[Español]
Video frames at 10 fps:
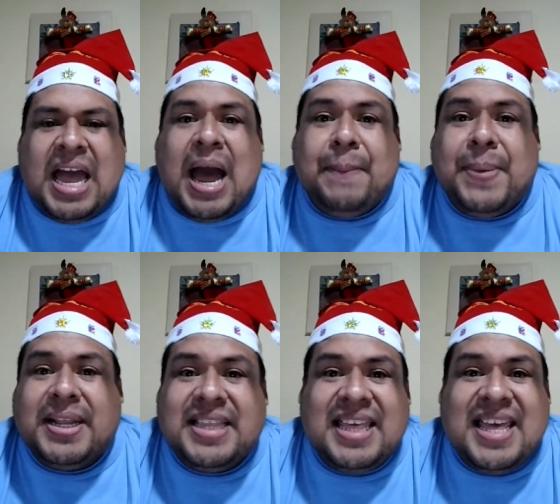
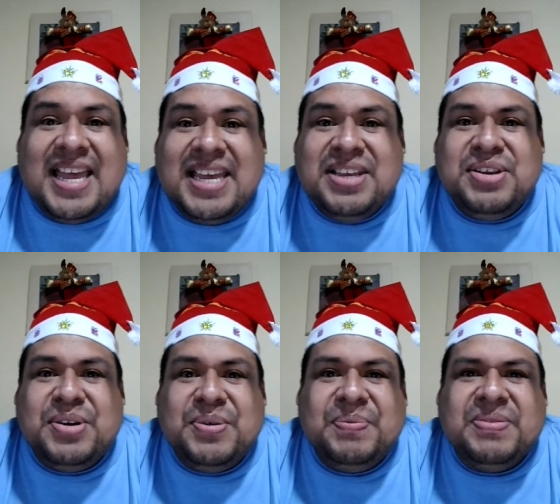Aparte de
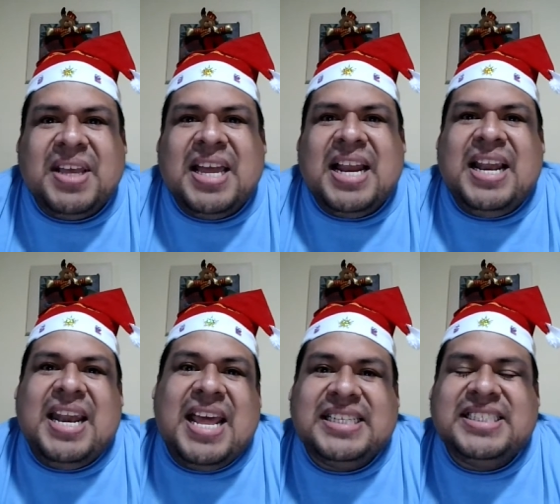ello,
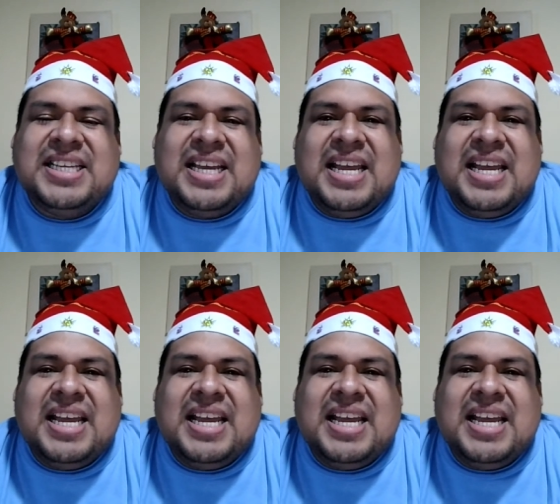les